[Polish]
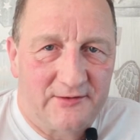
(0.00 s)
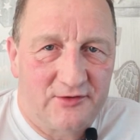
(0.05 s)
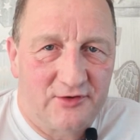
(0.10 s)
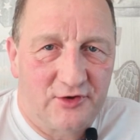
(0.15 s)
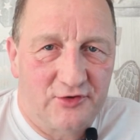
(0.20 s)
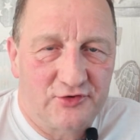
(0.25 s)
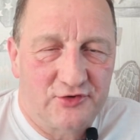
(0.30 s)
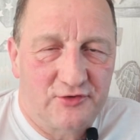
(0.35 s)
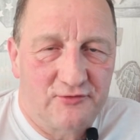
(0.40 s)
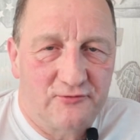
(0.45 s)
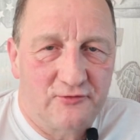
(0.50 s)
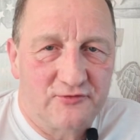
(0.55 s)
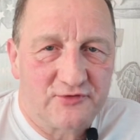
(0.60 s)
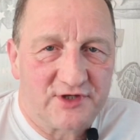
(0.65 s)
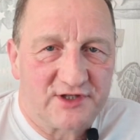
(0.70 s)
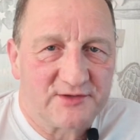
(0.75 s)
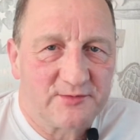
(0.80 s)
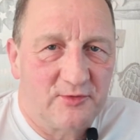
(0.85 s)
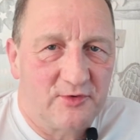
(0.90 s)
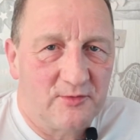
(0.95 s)
no to
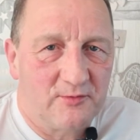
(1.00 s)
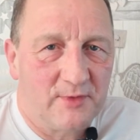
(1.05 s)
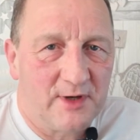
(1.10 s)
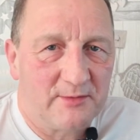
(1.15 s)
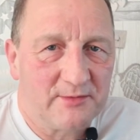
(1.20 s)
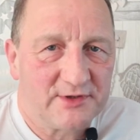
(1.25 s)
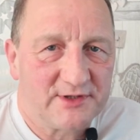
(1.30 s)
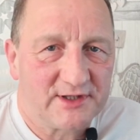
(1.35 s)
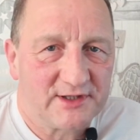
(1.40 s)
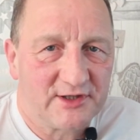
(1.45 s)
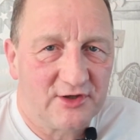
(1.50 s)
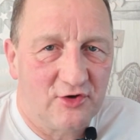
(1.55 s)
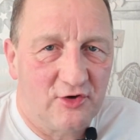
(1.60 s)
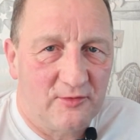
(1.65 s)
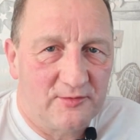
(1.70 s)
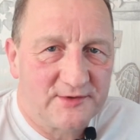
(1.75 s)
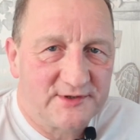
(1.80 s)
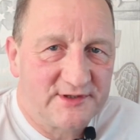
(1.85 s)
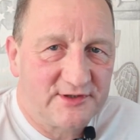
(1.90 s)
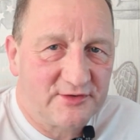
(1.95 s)
wówczas mamy takie
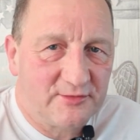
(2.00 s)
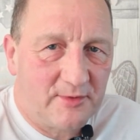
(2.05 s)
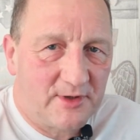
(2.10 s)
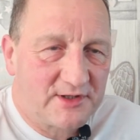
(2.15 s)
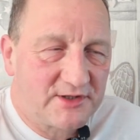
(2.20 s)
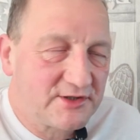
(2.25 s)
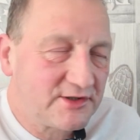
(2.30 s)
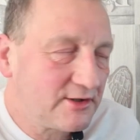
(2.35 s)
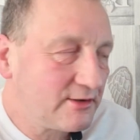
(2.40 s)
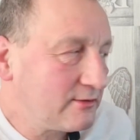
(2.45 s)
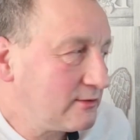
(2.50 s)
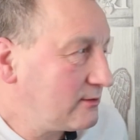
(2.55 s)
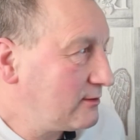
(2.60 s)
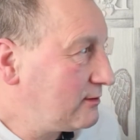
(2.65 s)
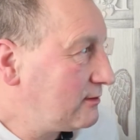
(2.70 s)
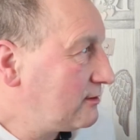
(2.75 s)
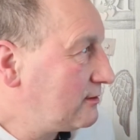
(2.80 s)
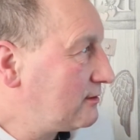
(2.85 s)
opcje, zobaczcie.